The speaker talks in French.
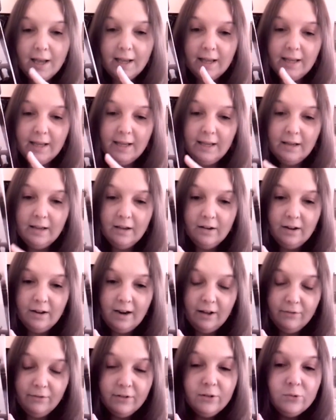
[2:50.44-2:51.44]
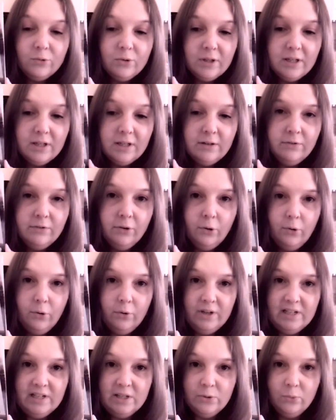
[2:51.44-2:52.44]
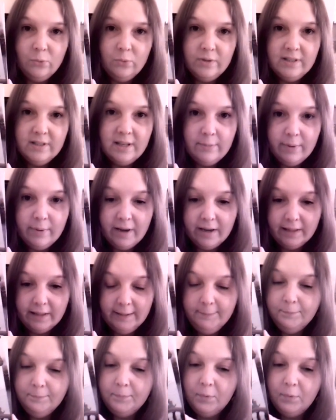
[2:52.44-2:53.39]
Et à la fin du livre, ils sont séparés.